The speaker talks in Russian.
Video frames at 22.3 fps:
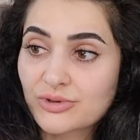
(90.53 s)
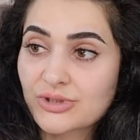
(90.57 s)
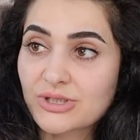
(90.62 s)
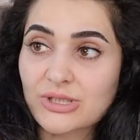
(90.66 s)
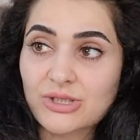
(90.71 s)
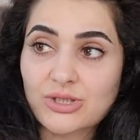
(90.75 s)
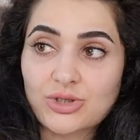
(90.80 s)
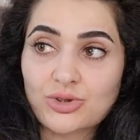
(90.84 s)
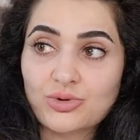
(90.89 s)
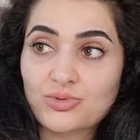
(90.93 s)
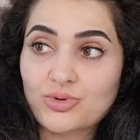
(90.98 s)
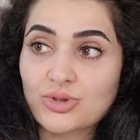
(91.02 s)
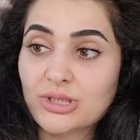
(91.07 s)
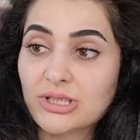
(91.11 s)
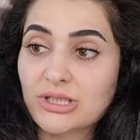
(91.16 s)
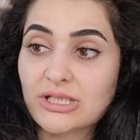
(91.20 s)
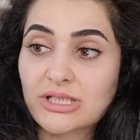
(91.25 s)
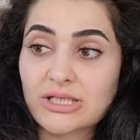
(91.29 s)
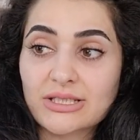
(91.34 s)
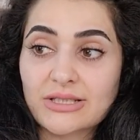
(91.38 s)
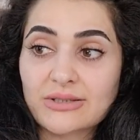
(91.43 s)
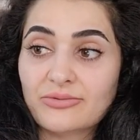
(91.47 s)
Здесь не нужно
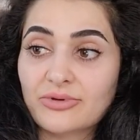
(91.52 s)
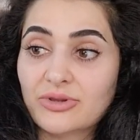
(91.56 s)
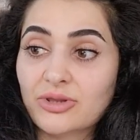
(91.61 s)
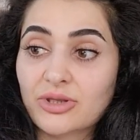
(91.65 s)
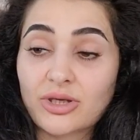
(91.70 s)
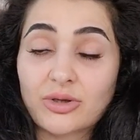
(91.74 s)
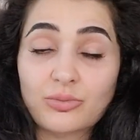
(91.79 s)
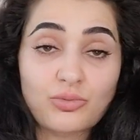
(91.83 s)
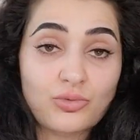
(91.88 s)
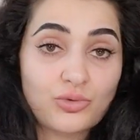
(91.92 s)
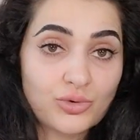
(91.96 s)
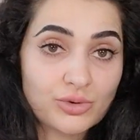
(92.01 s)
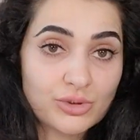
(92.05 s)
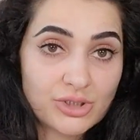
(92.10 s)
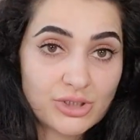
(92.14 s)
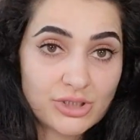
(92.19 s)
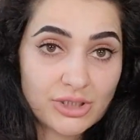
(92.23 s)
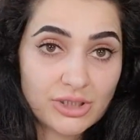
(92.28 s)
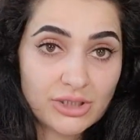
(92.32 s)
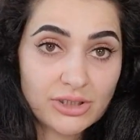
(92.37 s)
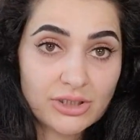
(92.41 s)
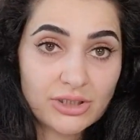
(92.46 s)
действовать на
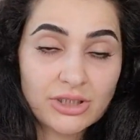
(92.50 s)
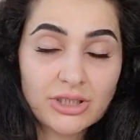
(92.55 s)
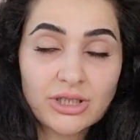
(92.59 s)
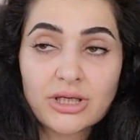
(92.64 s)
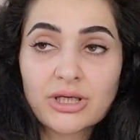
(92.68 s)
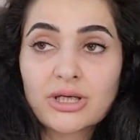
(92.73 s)
эмоциях.